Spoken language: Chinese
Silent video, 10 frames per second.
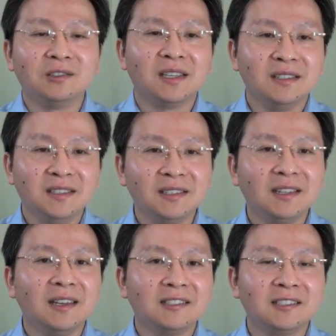那一系
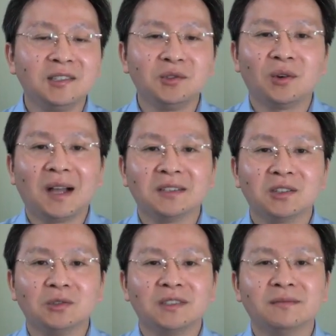列戏剧化的
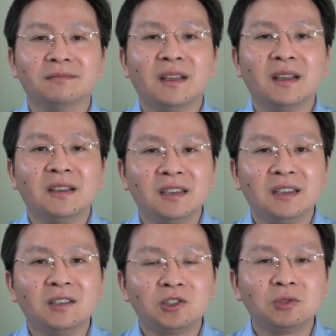斗争，一
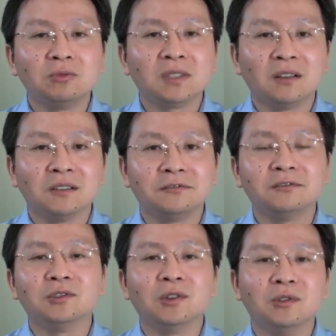个重要的
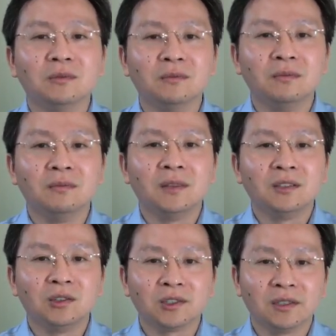副作用。
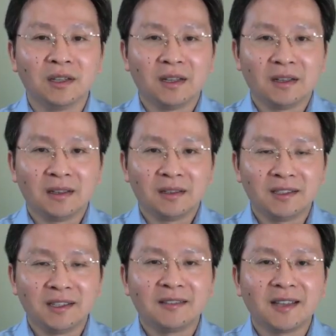就是
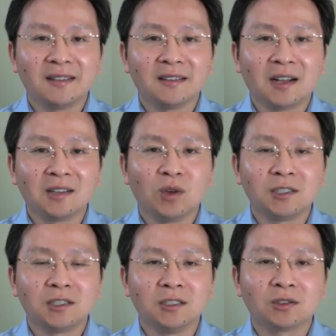现在的当
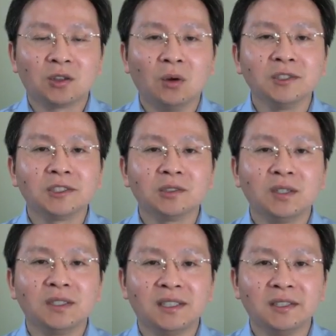权者，同时
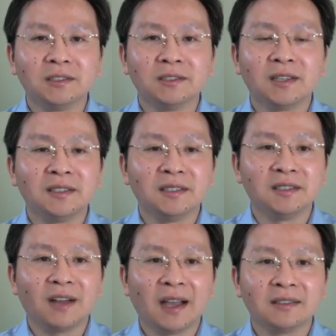对体制内、体
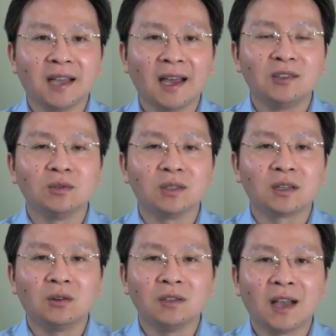制外采取
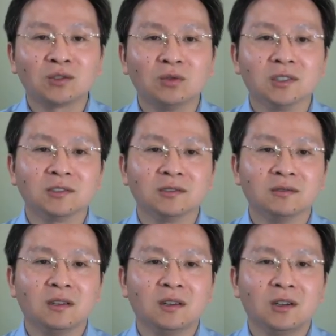高压措施。
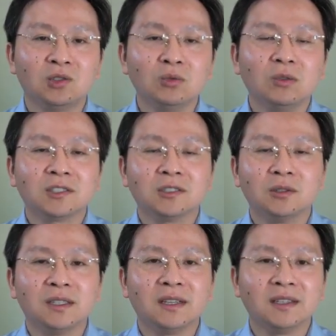中国社
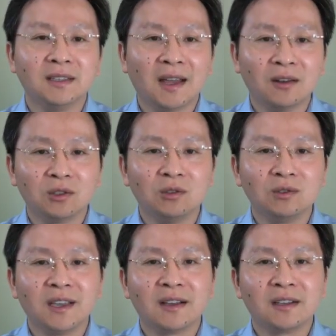会的言论
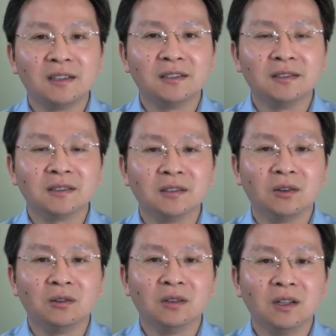空间、个人自
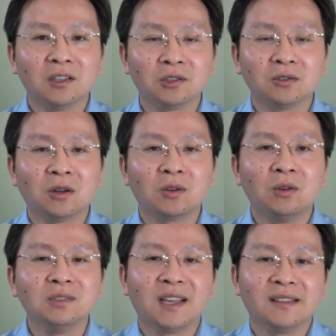由受到
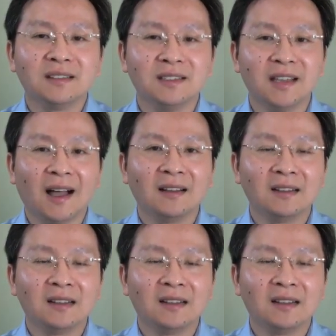空前的挤压。